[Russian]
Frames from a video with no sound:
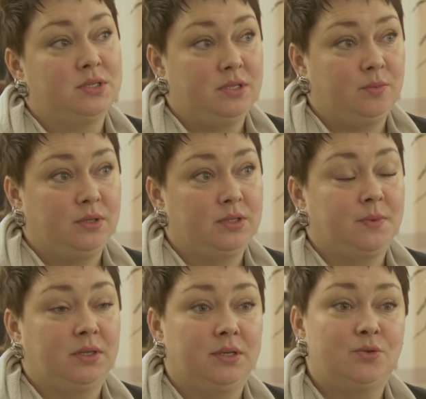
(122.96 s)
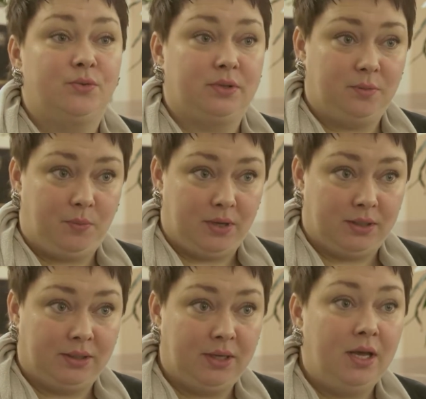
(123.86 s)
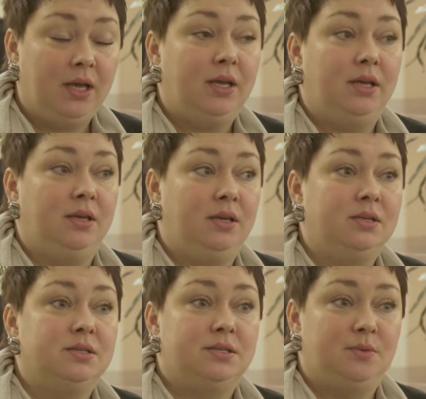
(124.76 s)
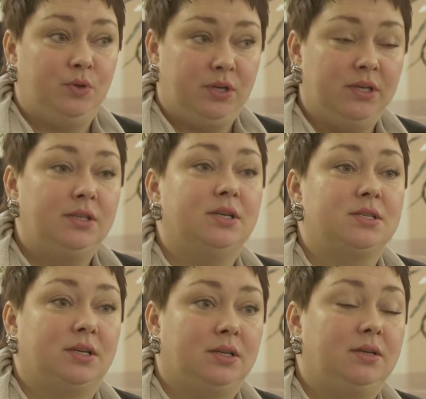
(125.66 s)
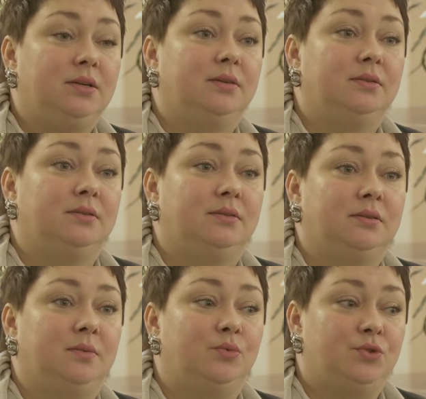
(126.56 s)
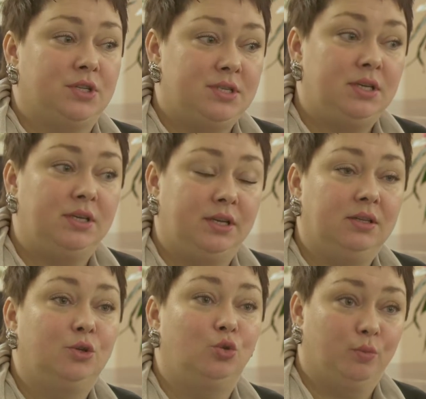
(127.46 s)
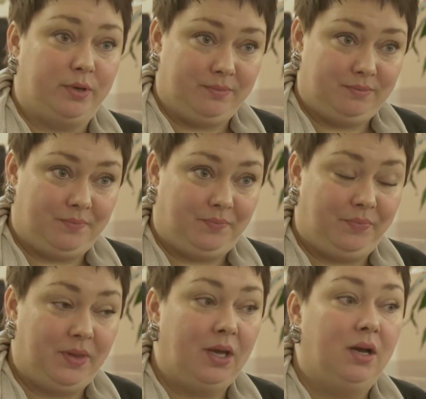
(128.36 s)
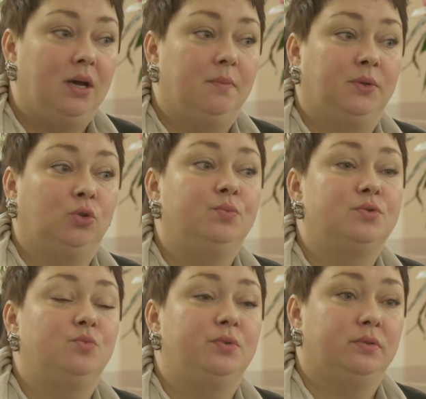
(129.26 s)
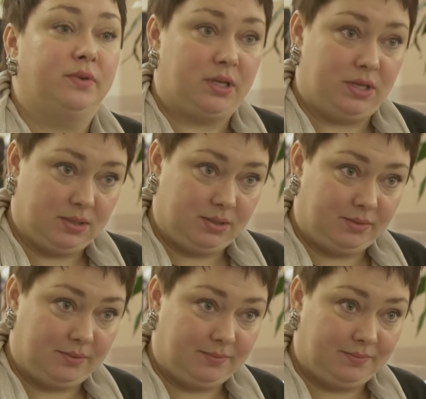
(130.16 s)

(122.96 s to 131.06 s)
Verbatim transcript: я занималась по классу фортепиано. И с 7 лет я стала э, обучаться игре на домре. Потом поступила в оркестр